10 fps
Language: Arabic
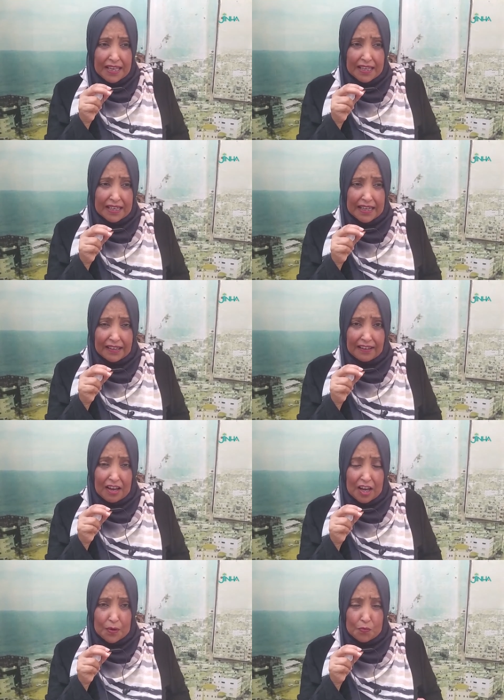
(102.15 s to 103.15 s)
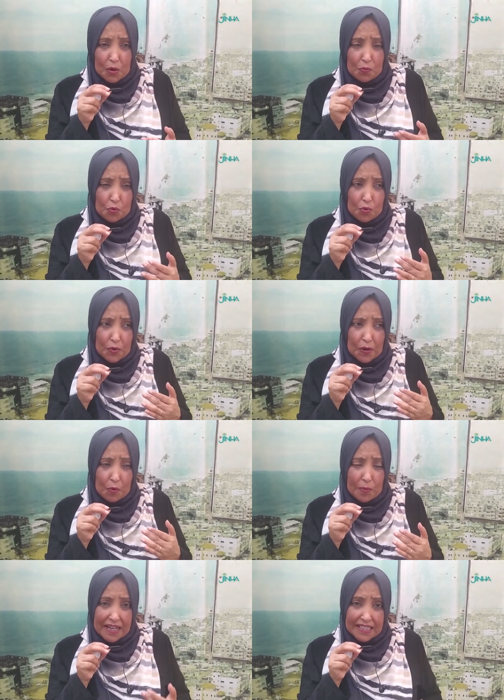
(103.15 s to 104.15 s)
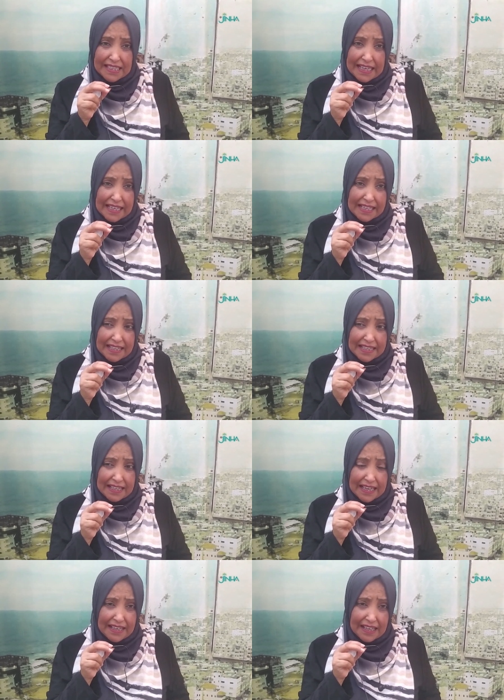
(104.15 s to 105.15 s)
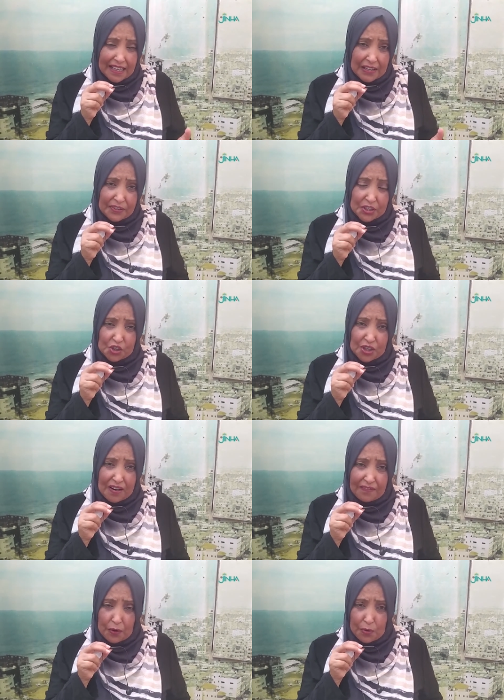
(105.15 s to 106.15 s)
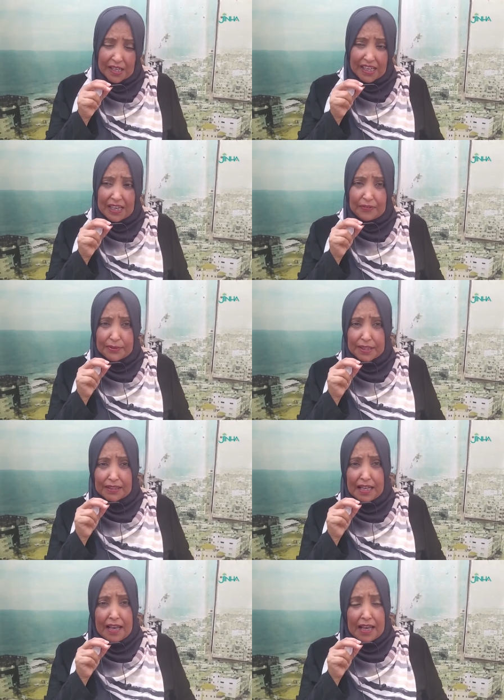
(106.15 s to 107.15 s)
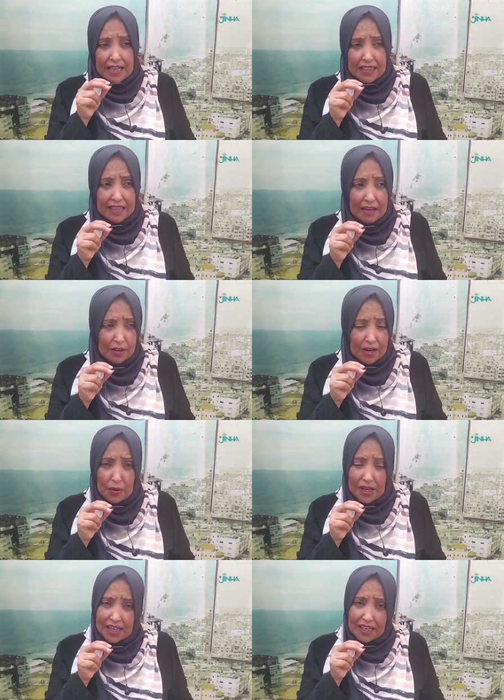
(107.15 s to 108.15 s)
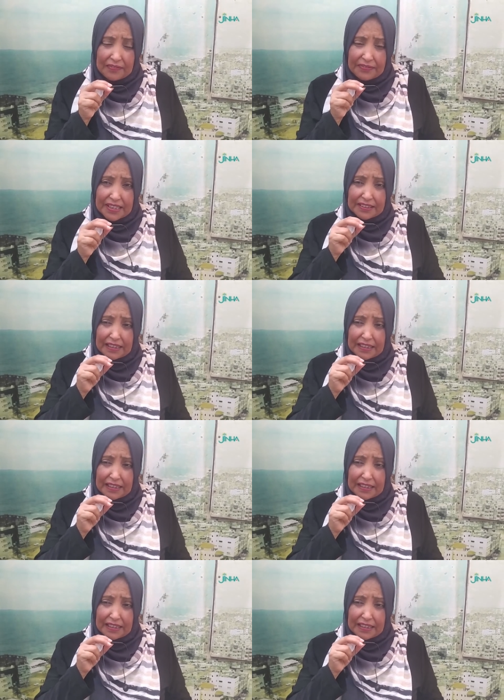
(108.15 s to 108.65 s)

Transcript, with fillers: القائم والممارسة عليه إذا كان على خلفية شرف أو على خلفية خلفية الثأر أو على خلفية